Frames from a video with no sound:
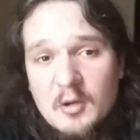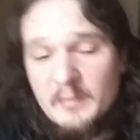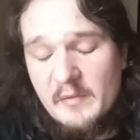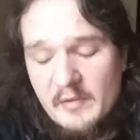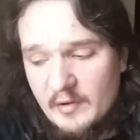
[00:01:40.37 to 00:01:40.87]

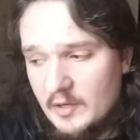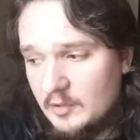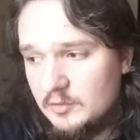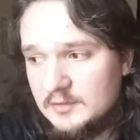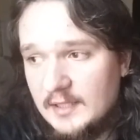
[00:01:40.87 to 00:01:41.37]
Come vi avevo
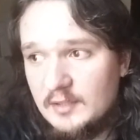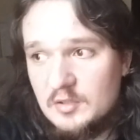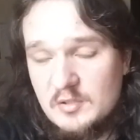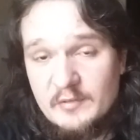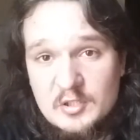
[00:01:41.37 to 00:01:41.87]

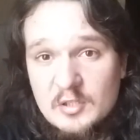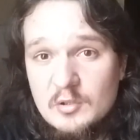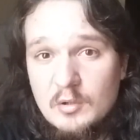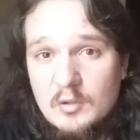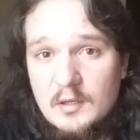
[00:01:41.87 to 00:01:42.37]
raccontato, sto
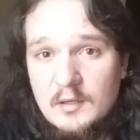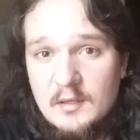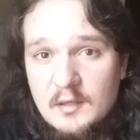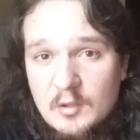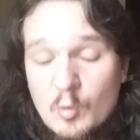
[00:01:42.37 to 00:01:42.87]
facendo
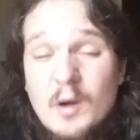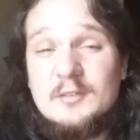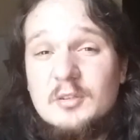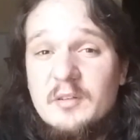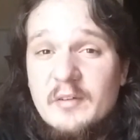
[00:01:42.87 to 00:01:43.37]
uh,
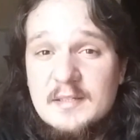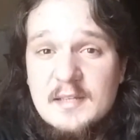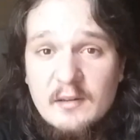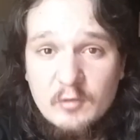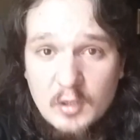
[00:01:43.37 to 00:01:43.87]
quattro
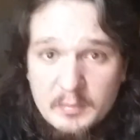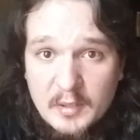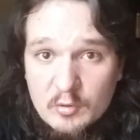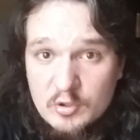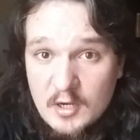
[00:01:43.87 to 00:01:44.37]
diversi lavori
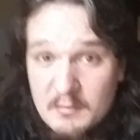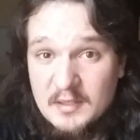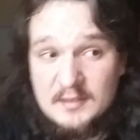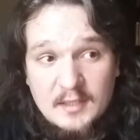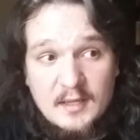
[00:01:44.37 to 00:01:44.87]
per riuscire a
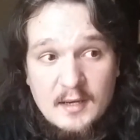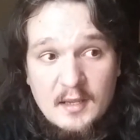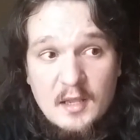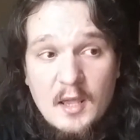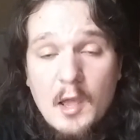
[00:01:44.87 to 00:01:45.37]

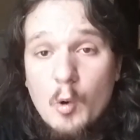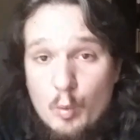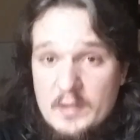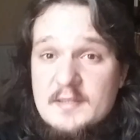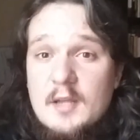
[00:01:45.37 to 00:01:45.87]
mantenere
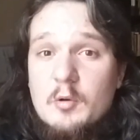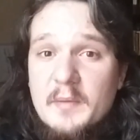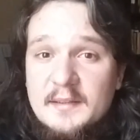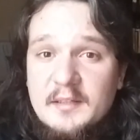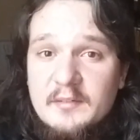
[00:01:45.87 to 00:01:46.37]
questa
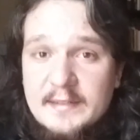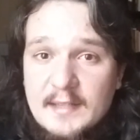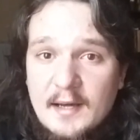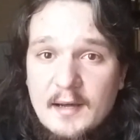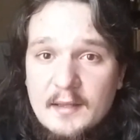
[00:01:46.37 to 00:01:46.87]
come
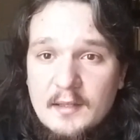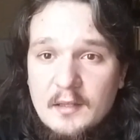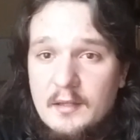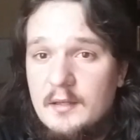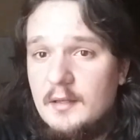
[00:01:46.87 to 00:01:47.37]
attività
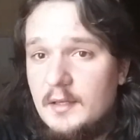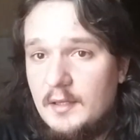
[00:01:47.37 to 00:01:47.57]
e